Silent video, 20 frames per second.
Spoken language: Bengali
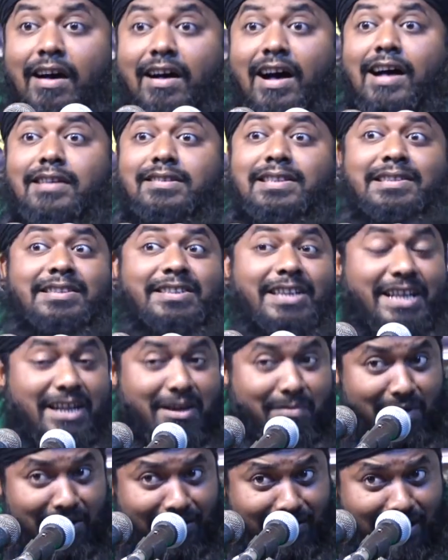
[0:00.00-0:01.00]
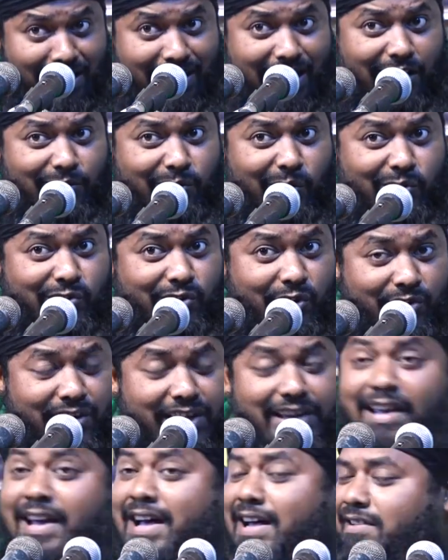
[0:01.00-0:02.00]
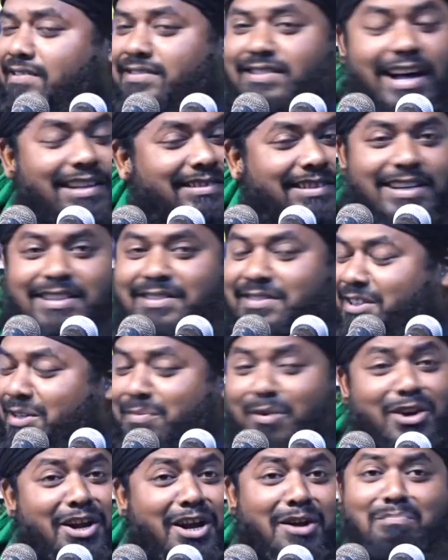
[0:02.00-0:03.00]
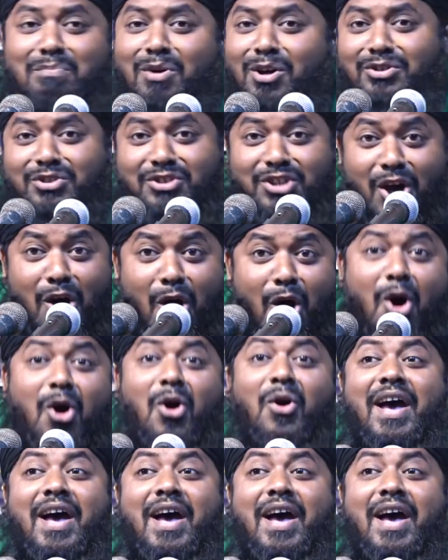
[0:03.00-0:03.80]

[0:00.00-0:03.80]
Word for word: গাজী শেরে বাংলার আদর্শ কি যাদের জীবনের মধ্যেও